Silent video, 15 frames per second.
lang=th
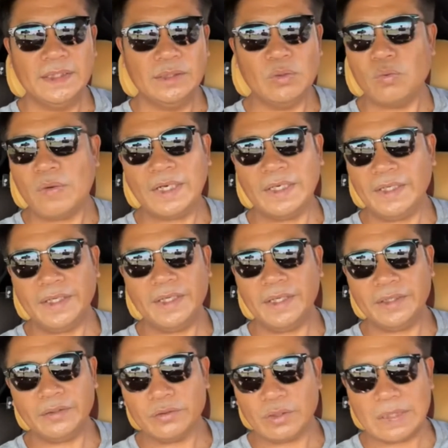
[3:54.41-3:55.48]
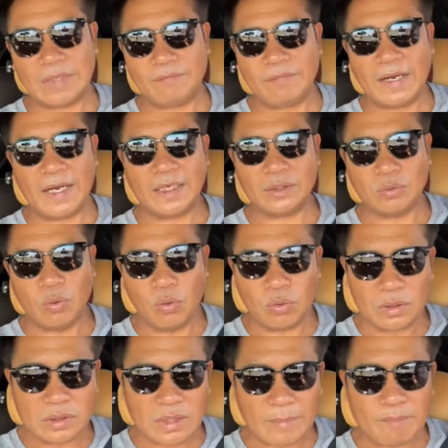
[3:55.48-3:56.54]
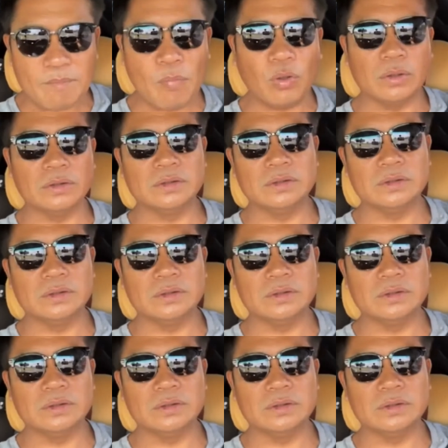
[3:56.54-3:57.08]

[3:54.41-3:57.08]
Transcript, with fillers: ทุกวันนี้ ต้องยอมรับว่าทุกตำบล